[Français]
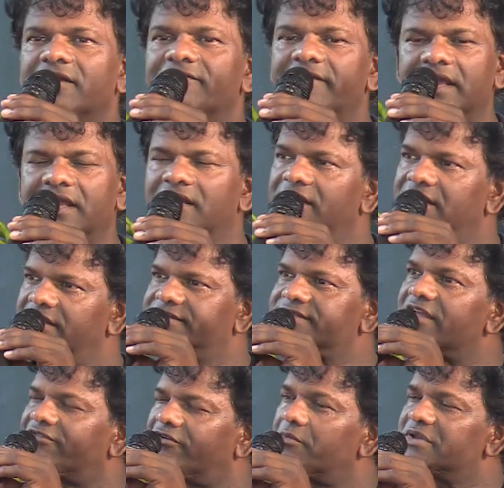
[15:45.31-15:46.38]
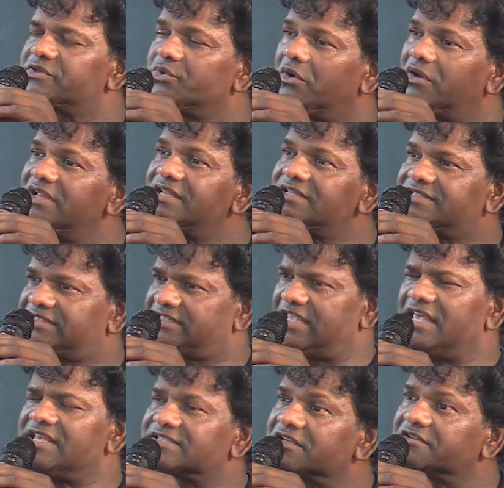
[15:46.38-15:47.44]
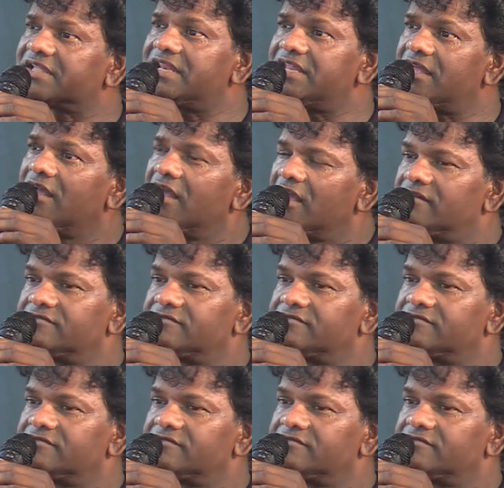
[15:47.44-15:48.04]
avec les informations en ligne, c'est instantané.